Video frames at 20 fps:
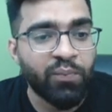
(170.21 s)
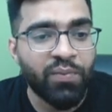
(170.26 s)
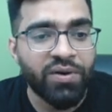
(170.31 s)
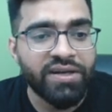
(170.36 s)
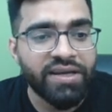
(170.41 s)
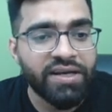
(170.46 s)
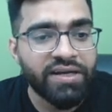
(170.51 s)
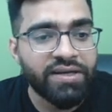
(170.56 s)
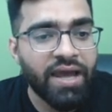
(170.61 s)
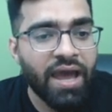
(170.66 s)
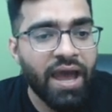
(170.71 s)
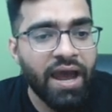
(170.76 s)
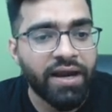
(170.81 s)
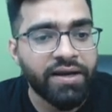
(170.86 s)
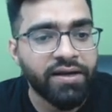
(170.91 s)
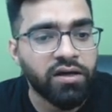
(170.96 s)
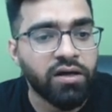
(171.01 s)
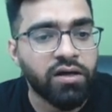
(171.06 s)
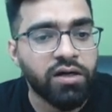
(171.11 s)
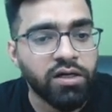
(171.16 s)
बट इट
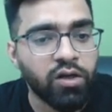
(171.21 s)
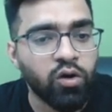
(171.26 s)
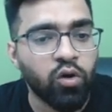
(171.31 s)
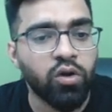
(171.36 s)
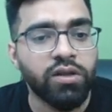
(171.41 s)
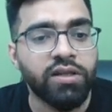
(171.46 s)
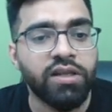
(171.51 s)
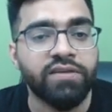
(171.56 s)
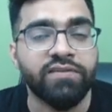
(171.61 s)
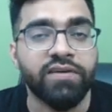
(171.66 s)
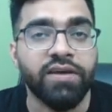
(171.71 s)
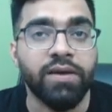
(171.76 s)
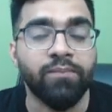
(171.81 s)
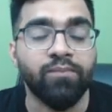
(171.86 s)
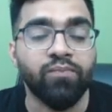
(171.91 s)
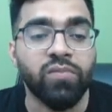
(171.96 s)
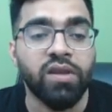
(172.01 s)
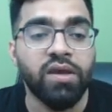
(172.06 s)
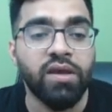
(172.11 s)
हैड हर्ड ऑल द सेम